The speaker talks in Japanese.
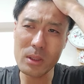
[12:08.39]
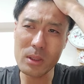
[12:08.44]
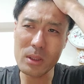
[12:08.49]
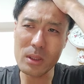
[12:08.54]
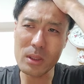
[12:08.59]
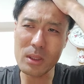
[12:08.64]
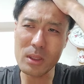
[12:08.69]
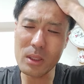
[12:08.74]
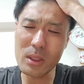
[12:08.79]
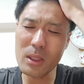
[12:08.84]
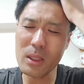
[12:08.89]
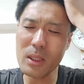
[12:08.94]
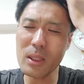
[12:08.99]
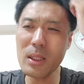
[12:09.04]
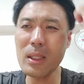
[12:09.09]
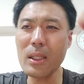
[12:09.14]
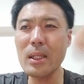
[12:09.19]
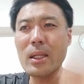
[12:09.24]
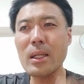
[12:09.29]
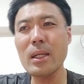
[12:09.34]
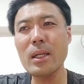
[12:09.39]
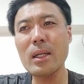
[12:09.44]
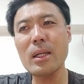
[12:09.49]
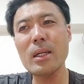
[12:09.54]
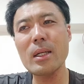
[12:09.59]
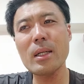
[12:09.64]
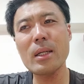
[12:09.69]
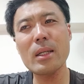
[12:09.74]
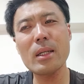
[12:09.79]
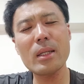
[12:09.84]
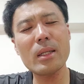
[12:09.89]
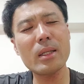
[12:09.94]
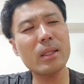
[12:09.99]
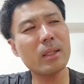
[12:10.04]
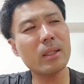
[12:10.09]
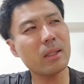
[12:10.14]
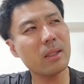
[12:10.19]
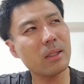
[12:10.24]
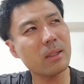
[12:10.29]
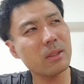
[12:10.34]
いや
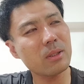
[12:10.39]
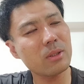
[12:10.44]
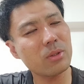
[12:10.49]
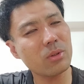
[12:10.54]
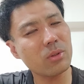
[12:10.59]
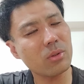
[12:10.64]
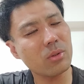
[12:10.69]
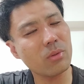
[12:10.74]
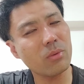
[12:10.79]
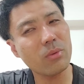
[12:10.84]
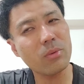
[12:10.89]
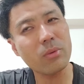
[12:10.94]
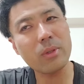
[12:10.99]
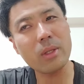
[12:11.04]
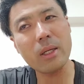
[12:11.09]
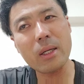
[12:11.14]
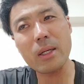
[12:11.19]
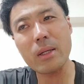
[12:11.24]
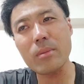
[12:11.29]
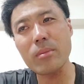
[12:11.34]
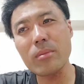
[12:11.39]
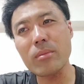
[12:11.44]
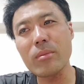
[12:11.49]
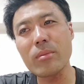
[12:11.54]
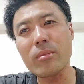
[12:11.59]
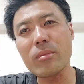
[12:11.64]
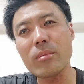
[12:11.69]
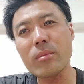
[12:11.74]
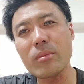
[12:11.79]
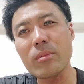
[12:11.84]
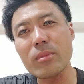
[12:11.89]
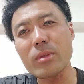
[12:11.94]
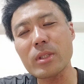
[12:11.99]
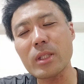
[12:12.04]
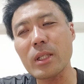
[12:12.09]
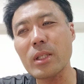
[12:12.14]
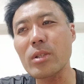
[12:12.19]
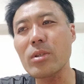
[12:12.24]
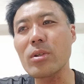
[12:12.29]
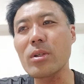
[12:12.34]
やちょっとなんか
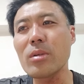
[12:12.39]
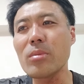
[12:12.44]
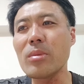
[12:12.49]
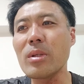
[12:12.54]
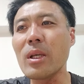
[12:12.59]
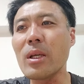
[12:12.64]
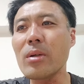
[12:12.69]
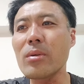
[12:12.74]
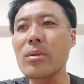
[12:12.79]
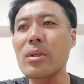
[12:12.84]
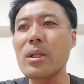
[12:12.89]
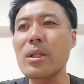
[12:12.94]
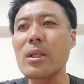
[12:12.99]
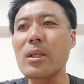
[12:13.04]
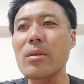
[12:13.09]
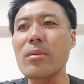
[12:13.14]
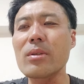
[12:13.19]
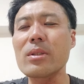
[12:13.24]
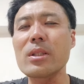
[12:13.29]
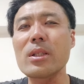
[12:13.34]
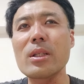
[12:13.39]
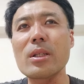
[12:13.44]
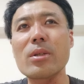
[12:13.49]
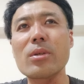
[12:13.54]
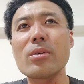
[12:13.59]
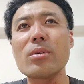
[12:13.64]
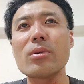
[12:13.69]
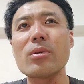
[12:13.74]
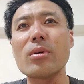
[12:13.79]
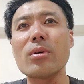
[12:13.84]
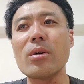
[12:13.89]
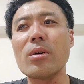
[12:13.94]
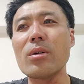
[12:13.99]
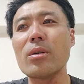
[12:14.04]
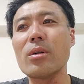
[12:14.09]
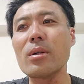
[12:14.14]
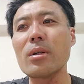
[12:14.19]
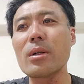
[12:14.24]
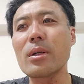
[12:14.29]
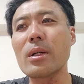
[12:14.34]
先行き見えんくなってきましたね今日の
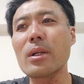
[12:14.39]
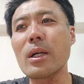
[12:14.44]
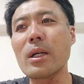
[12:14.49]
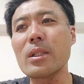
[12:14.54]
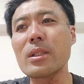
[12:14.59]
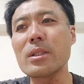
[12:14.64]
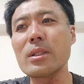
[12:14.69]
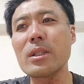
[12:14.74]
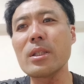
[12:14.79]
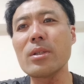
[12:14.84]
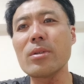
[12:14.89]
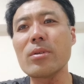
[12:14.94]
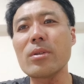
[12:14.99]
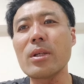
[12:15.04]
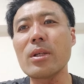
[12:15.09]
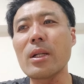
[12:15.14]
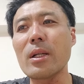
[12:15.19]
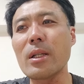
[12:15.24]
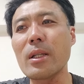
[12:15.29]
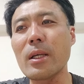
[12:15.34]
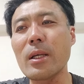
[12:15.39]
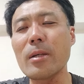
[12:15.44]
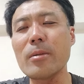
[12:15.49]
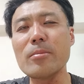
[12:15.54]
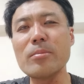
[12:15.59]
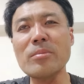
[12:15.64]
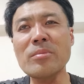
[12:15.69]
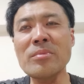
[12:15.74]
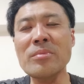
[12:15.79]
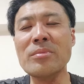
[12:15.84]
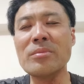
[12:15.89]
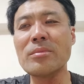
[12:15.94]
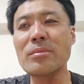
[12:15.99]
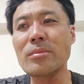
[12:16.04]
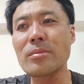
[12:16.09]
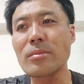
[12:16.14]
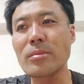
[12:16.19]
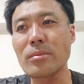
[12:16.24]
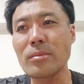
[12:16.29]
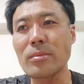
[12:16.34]
感じで言うたらね
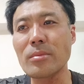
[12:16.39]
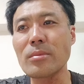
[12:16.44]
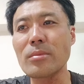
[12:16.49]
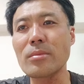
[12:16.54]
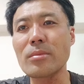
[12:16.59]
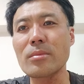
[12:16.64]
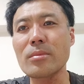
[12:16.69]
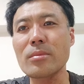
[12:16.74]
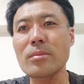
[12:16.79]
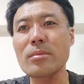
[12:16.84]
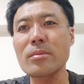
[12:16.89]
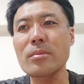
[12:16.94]
うん